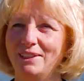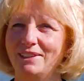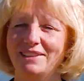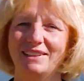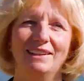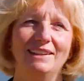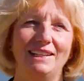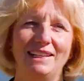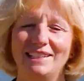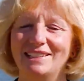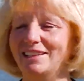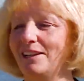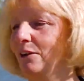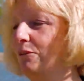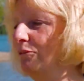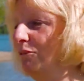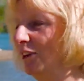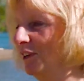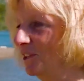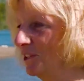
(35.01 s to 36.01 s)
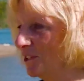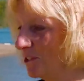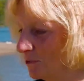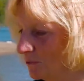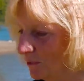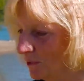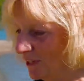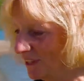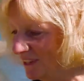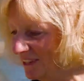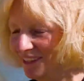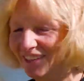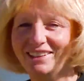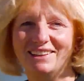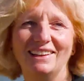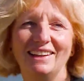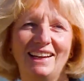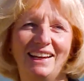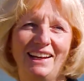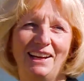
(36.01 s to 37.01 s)
Puis, tu sais, les enfants
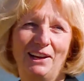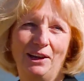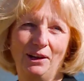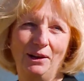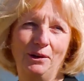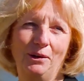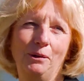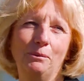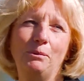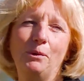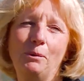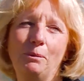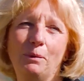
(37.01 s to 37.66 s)
jouaient euh, un peu